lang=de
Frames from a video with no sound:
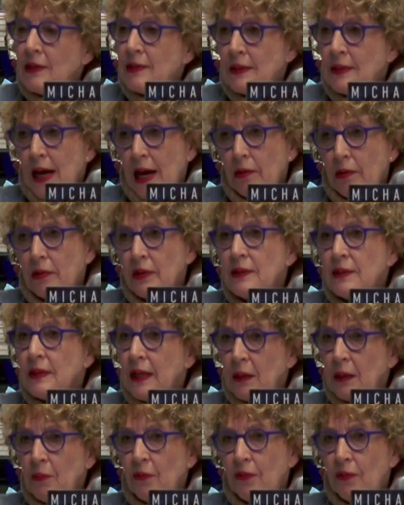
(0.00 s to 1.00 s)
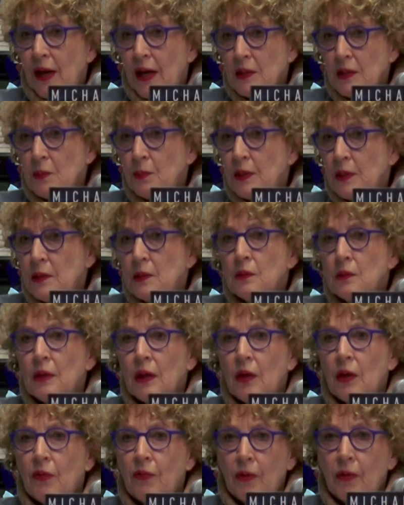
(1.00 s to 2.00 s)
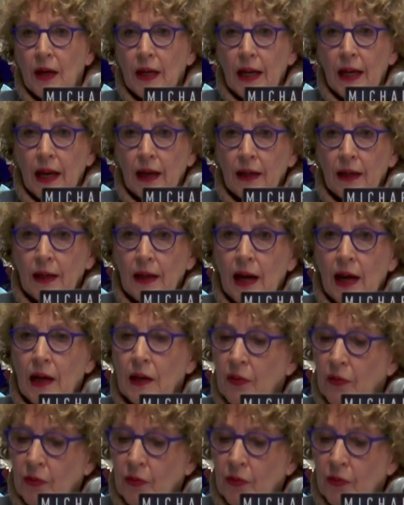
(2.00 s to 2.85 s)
Cyrus ebenfalls bis zu ihrer Volljährigkeit die